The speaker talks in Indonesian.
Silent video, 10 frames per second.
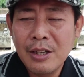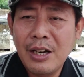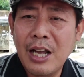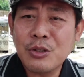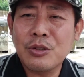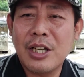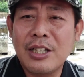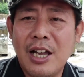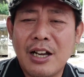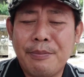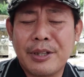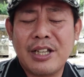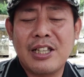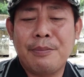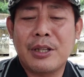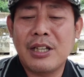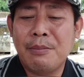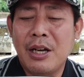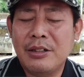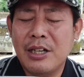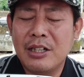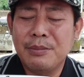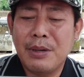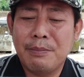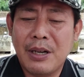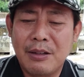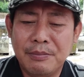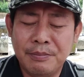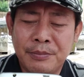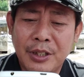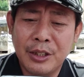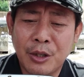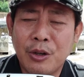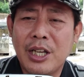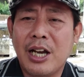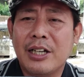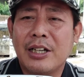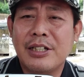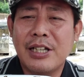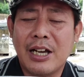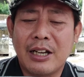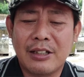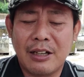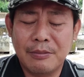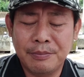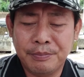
langsung saja ke pertanyaan pertama dari Bapak Hendro yang ada di Jakarta